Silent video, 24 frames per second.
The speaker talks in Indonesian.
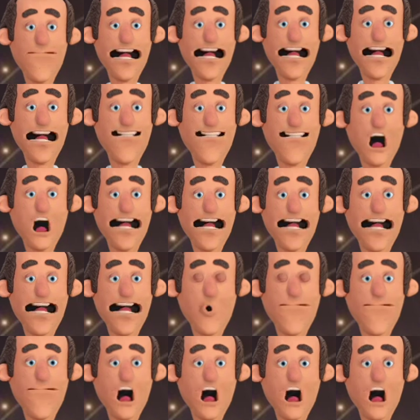bisa hidup
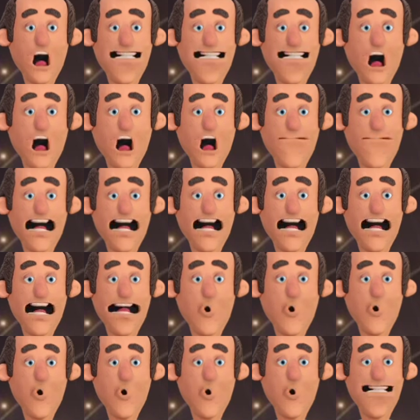dengan damai
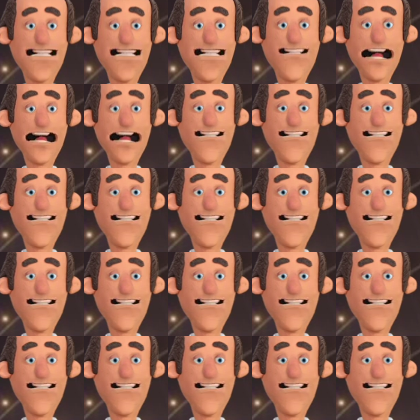di